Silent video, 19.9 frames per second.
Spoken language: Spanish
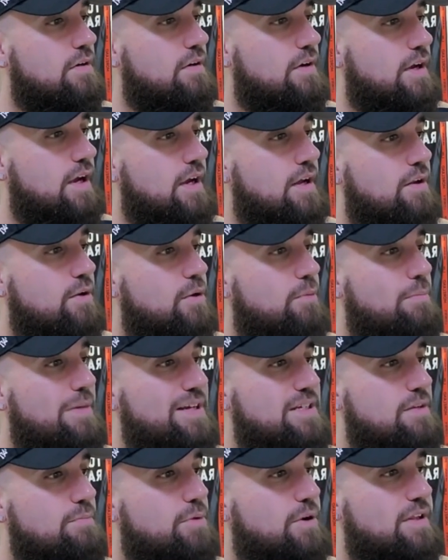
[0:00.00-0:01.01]
¿Ok? Lo
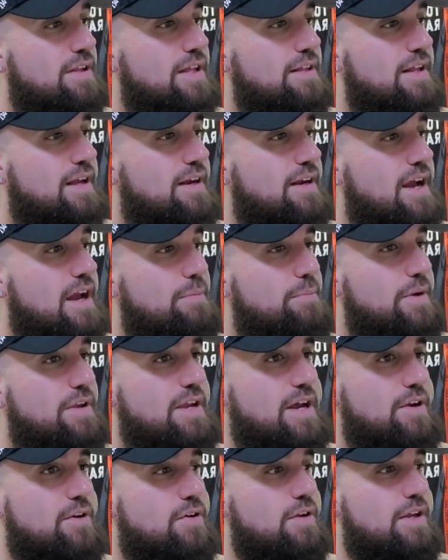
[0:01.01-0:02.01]
más importante acá es
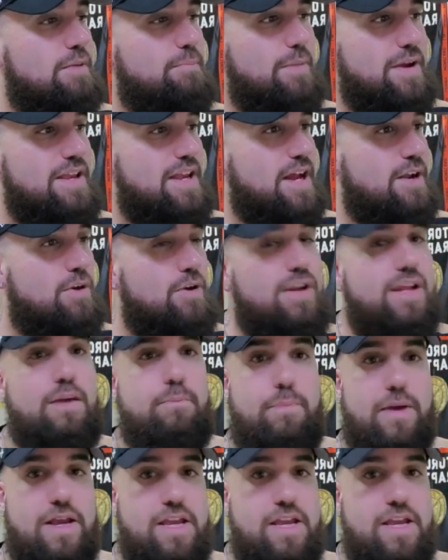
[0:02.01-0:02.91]
Peñarol y Peñarol y